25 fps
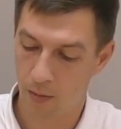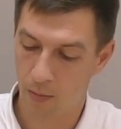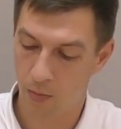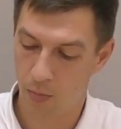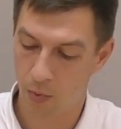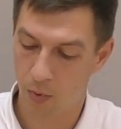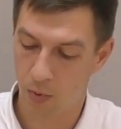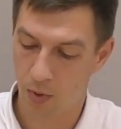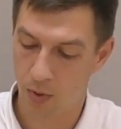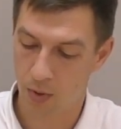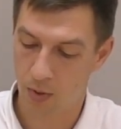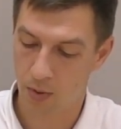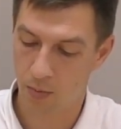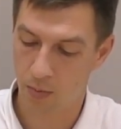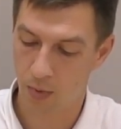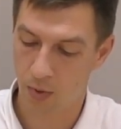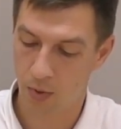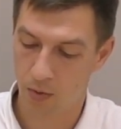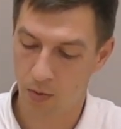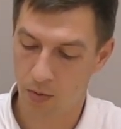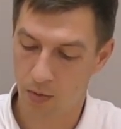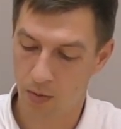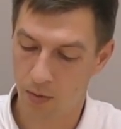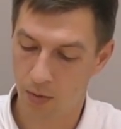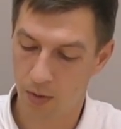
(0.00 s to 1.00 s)
по
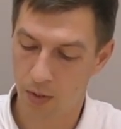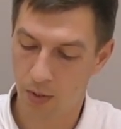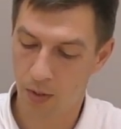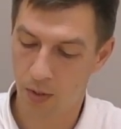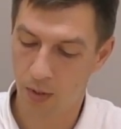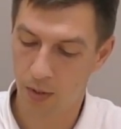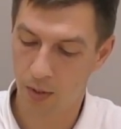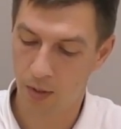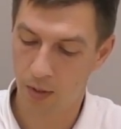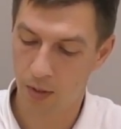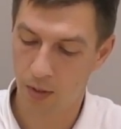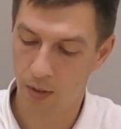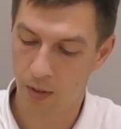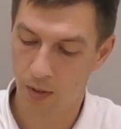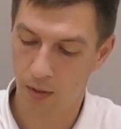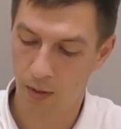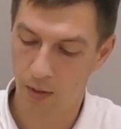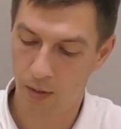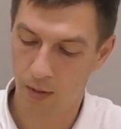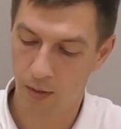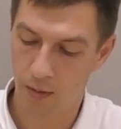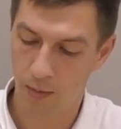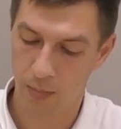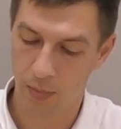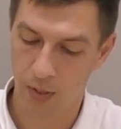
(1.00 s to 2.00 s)
размеру светильника
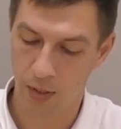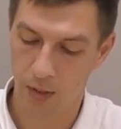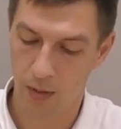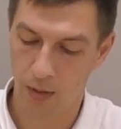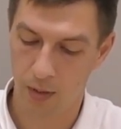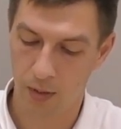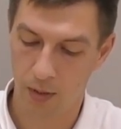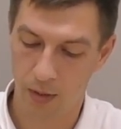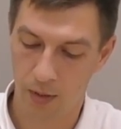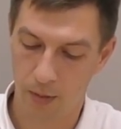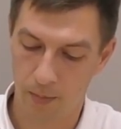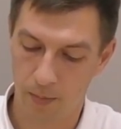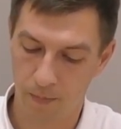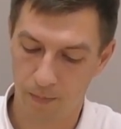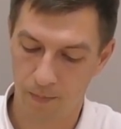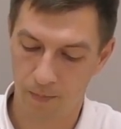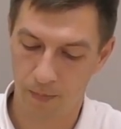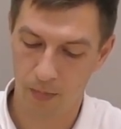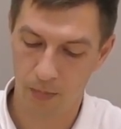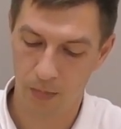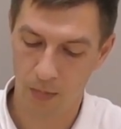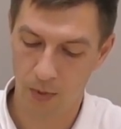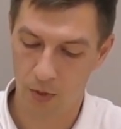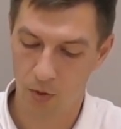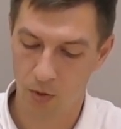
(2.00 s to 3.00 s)
и по краям
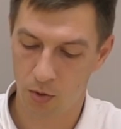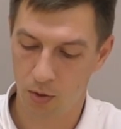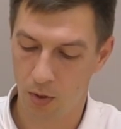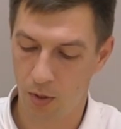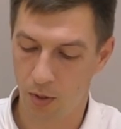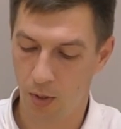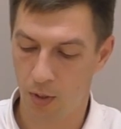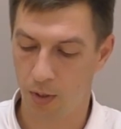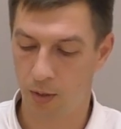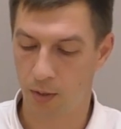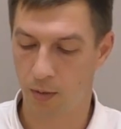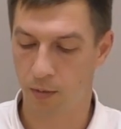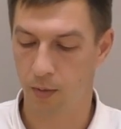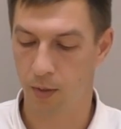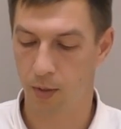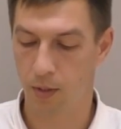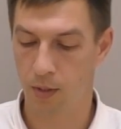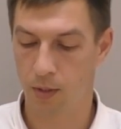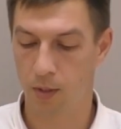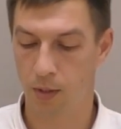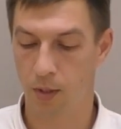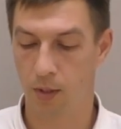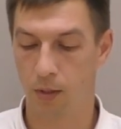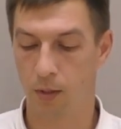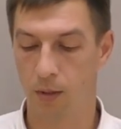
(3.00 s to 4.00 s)
четыре
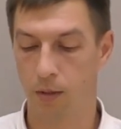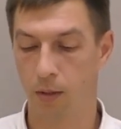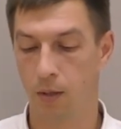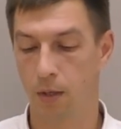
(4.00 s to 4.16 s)
отверстия.